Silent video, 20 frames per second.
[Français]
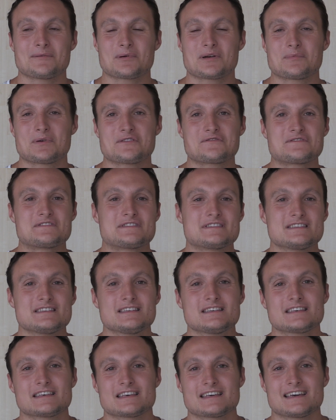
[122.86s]
la prépa
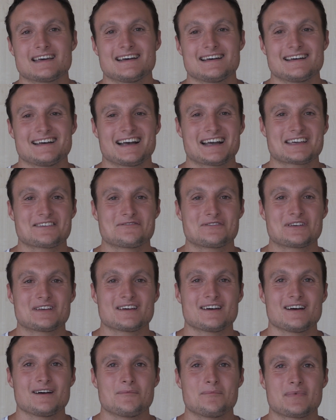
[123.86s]
physique et euh,
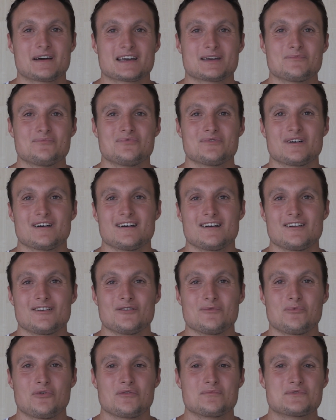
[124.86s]
arriver prêt pour
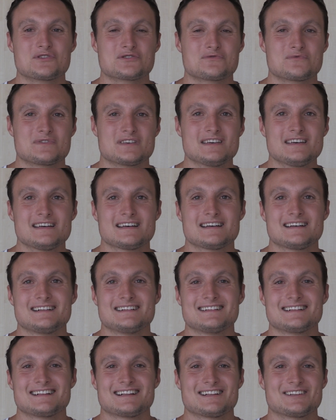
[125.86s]
le 1er juillet.
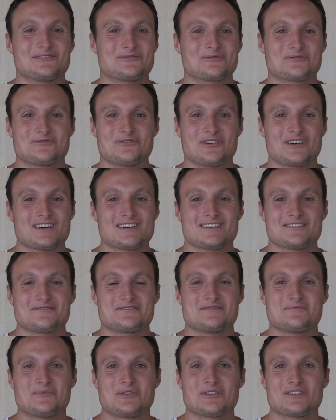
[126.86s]
Donc voilà,
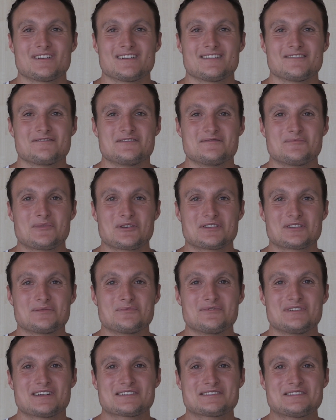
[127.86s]
vivement le
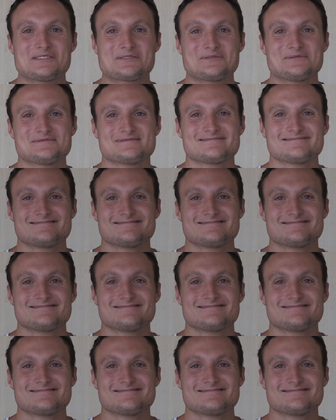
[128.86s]
début de la saison.